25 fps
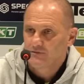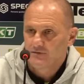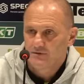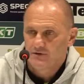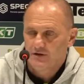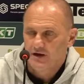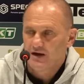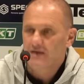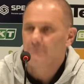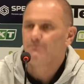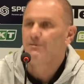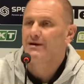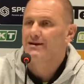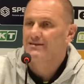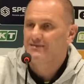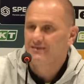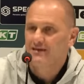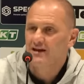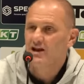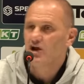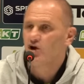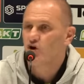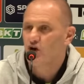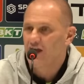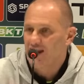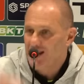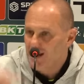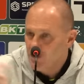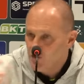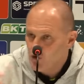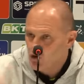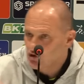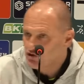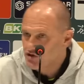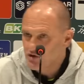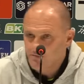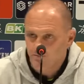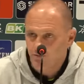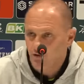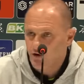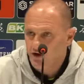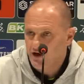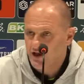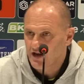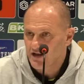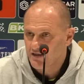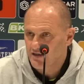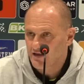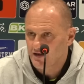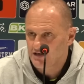ripartire, che è la nostra un po'
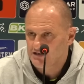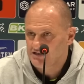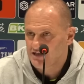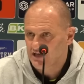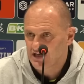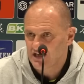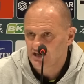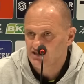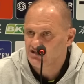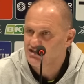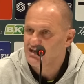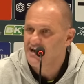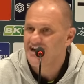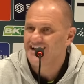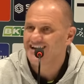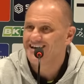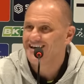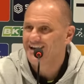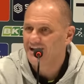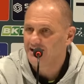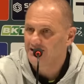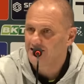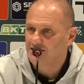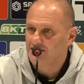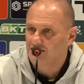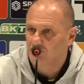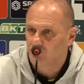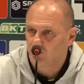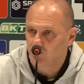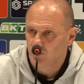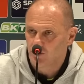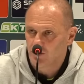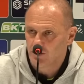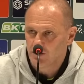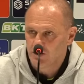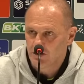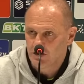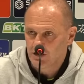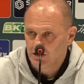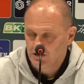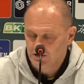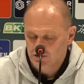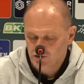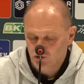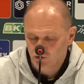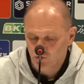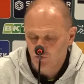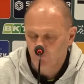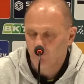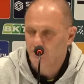caratteristica, ci ha aggredito
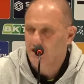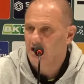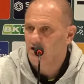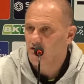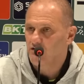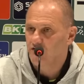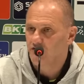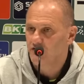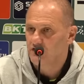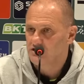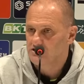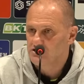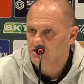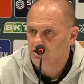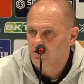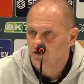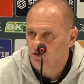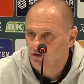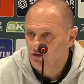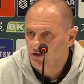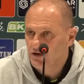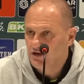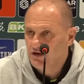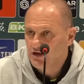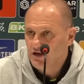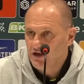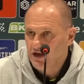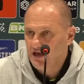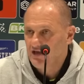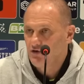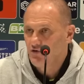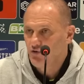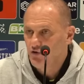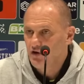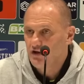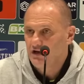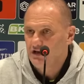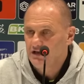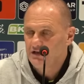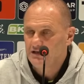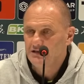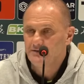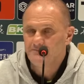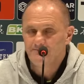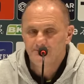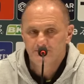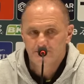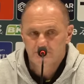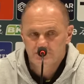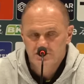sul piano fisico e noi
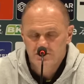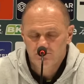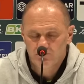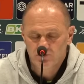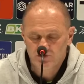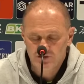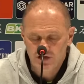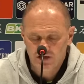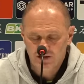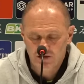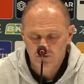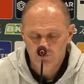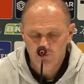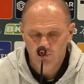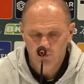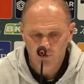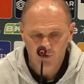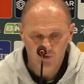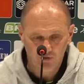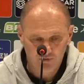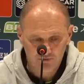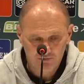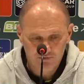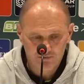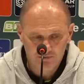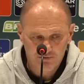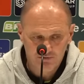lì siamo stati un po'